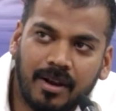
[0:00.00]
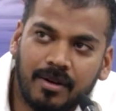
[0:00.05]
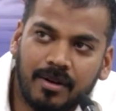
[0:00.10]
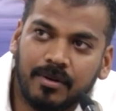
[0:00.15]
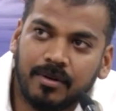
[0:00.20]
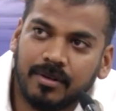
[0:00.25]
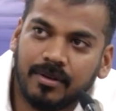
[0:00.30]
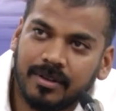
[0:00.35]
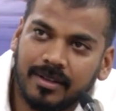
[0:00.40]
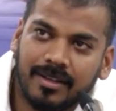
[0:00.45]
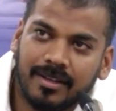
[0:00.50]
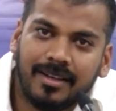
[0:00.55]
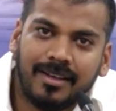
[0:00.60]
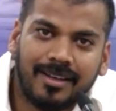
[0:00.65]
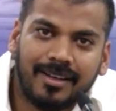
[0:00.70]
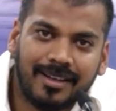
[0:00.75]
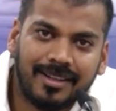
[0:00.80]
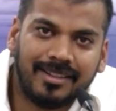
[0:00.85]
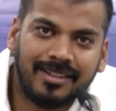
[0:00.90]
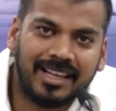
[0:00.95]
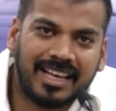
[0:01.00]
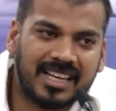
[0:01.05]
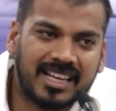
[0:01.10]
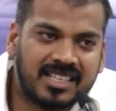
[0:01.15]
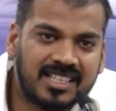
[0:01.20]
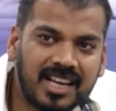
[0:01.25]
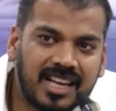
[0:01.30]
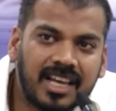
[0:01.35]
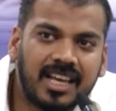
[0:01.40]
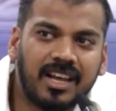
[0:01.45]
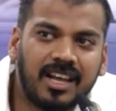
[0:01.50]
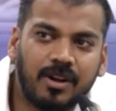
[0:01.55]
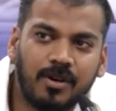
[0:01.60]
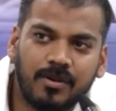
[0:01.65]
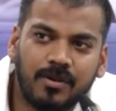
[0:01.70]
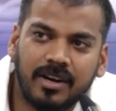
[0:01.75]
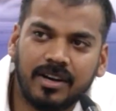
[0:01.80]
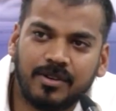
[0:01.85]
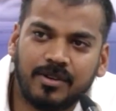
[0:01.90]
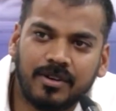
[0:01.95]
వాళ్ళు ఇంకా షేకీలో
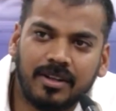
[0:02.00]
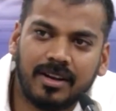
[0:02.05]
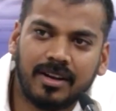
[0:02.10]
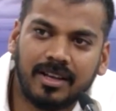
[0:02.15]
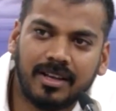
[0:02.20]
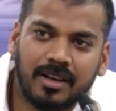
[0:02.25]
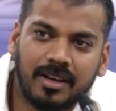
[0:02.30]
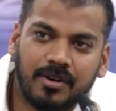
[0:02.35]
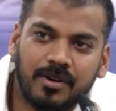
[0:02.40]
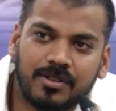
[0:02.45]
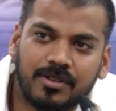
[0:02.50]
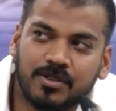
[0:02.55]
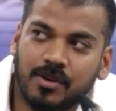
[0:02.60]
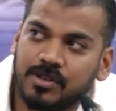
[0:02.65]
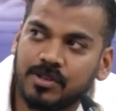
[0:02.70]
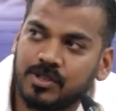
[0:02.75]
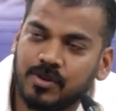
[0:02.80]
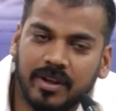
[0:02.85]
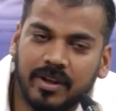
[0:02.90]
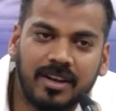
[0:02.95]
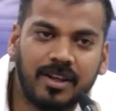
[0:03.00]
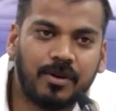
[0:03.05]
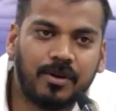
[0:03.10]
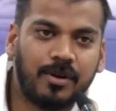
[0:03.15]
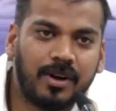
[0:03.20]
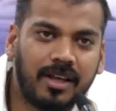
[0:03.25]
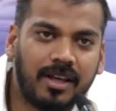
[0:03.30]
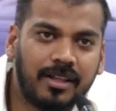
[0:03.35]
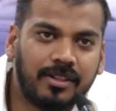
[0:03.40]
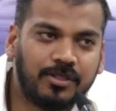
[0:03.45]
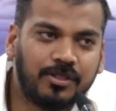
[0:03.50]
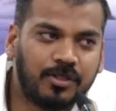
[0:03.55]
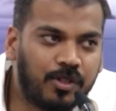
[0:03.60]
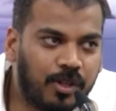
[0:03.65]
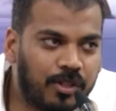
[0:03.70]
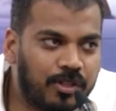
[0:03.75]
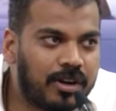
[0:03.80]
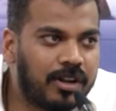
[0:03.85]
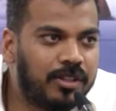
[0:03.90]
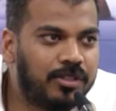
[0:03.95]
ఉన్నట్టున్నారు ఇంకా కూడా సంవత్సరం అయినా కూడా
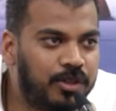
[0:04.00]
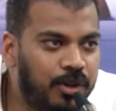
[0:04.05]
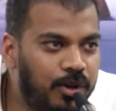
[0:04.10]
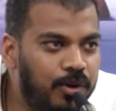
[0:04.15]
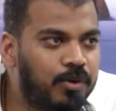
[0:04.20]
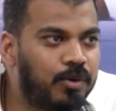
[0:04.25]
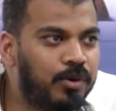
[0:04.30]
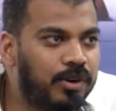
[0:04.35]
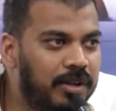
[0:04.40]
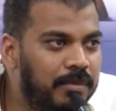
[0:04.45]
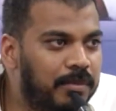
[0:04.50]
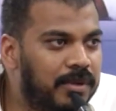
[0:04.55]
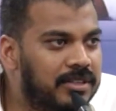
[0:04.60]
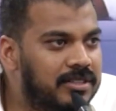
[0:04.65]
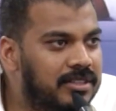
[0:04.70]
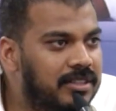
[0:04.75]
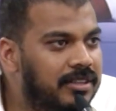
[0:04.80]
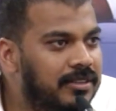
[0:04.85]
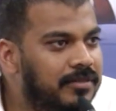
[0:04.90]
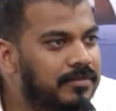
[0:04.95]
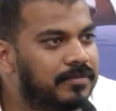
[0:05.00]
తొందరగా తీరుకుంటే మంచిది